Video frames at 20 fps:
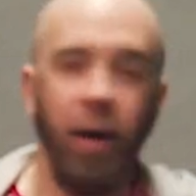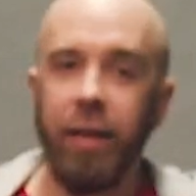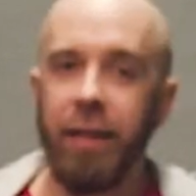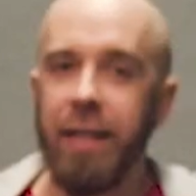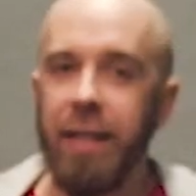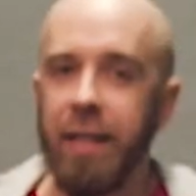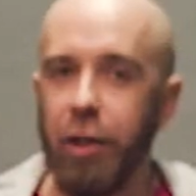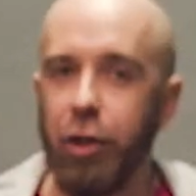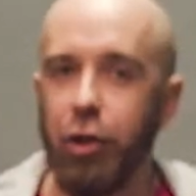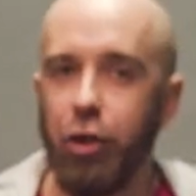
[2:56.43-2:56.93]

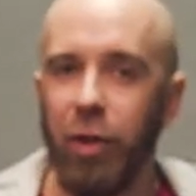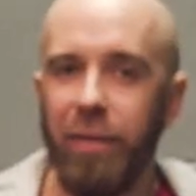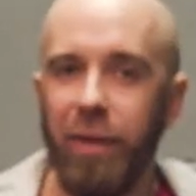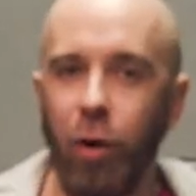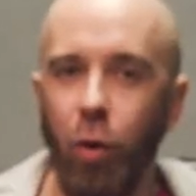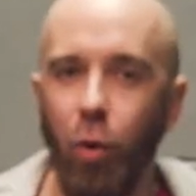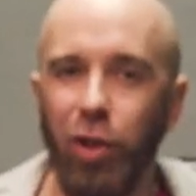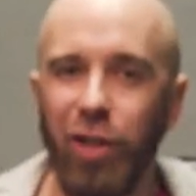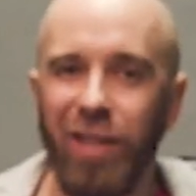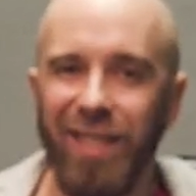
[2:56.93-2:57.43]
Если
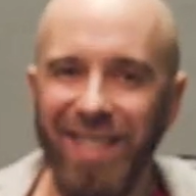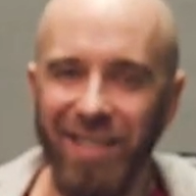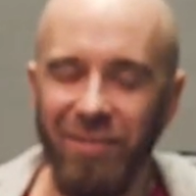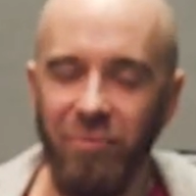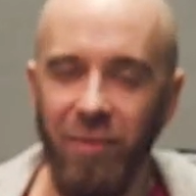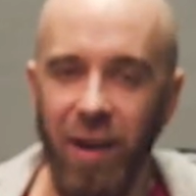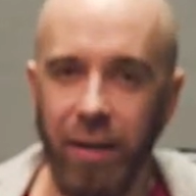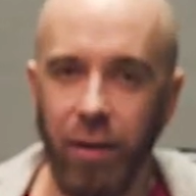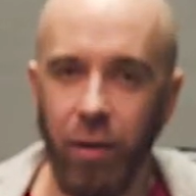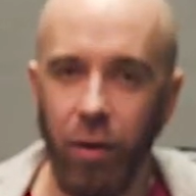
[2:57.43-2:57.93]
человек хочет
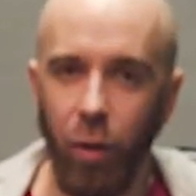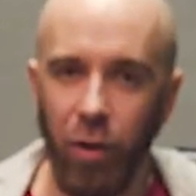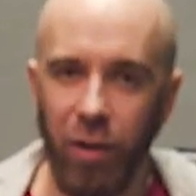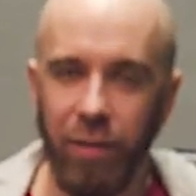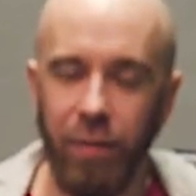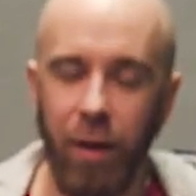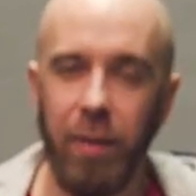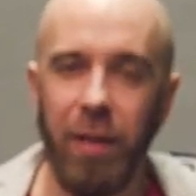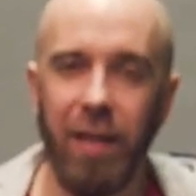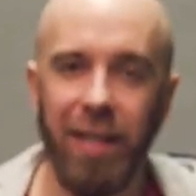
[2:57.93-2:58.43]
зевать, он
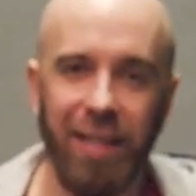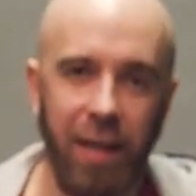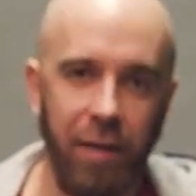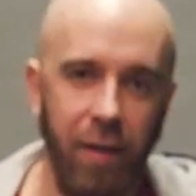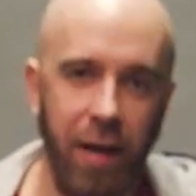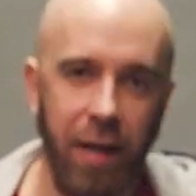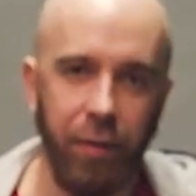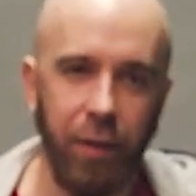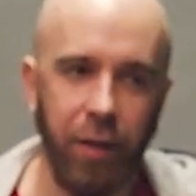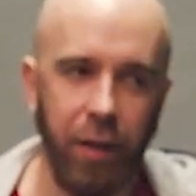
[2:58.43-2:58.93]
с вами
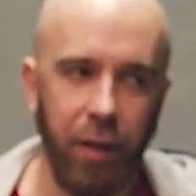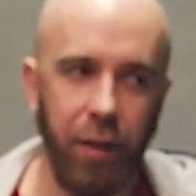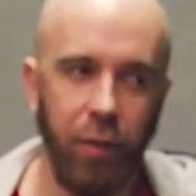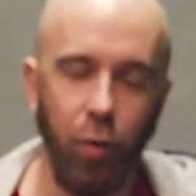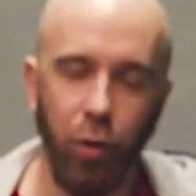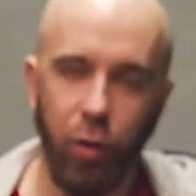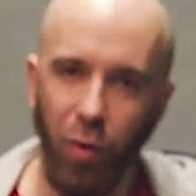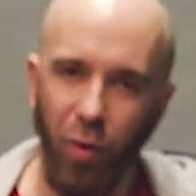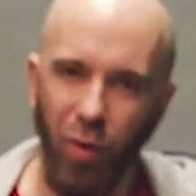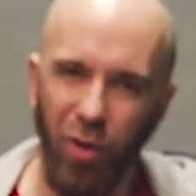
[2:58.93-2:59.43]
разговаривает, и
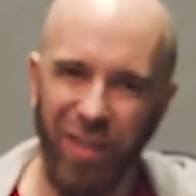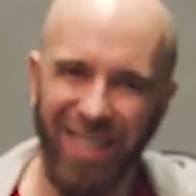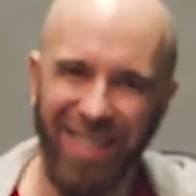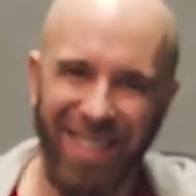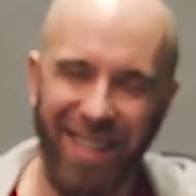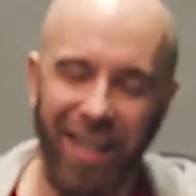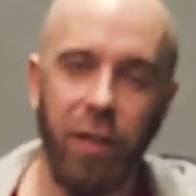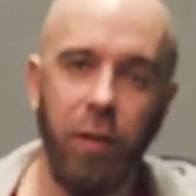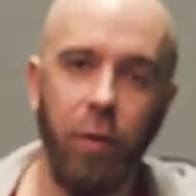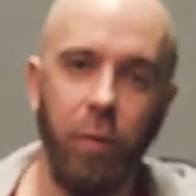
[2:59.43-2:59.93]
вот он
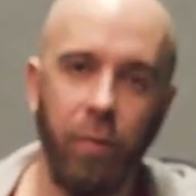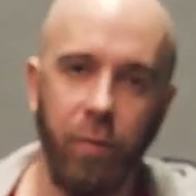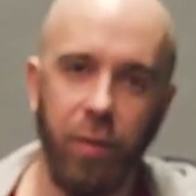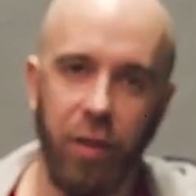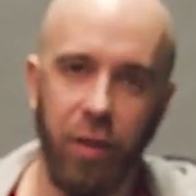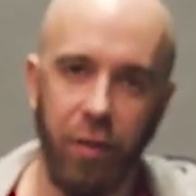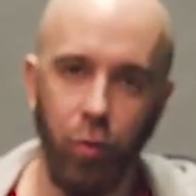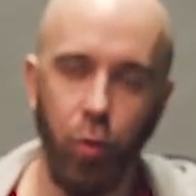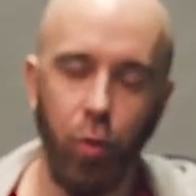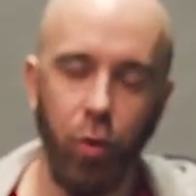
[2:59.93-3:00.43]
захотел
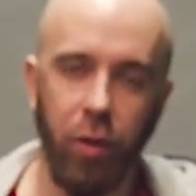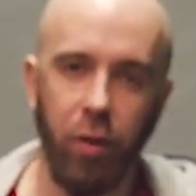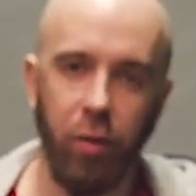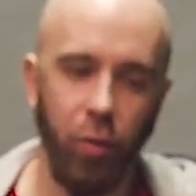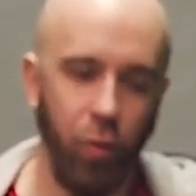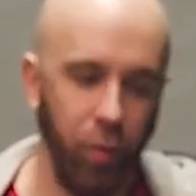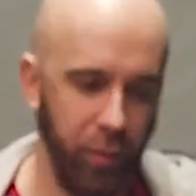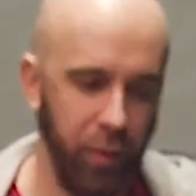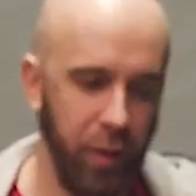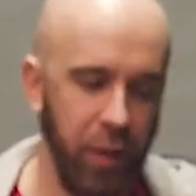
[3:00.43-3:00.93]
зевнуть,
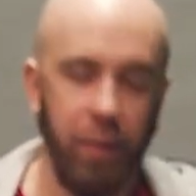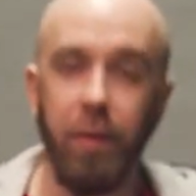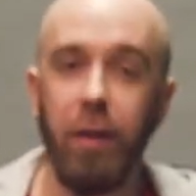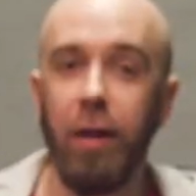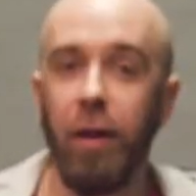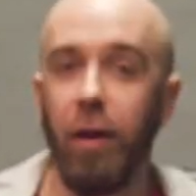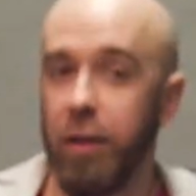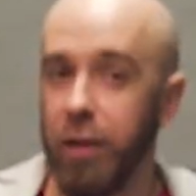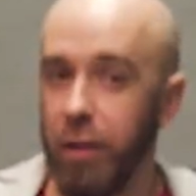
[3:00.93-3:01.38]
но ну, действительно